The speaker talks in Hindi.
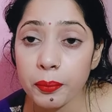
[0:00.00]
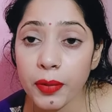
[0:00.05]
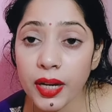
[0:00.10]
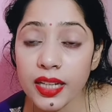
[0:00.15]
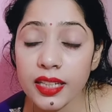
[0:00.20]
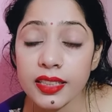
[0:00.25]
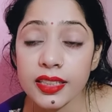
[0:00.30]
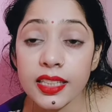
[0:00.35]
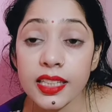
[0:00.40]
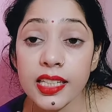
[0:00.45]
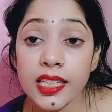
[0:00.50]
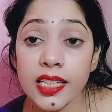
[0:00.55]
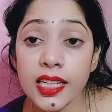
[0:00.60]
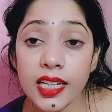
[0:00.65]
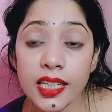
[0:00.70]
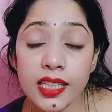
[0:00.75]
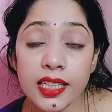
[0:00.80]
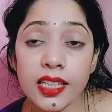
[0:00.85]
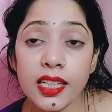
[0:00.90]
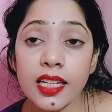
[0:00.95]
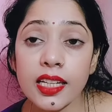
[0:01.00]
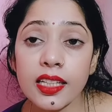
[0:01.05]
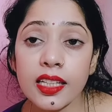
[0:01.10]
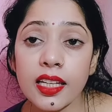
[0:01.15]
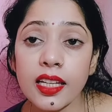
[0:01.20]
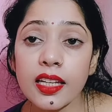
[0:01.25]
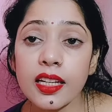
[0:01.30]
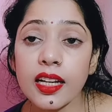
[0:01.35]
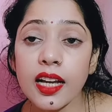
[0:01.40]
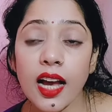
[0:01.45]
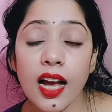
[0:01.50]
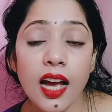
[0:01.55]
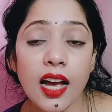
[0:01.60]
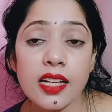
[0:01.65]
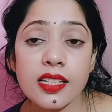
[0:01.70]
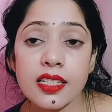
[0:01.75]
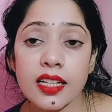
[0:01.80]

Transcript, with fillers: बल्कि लड़के की कहा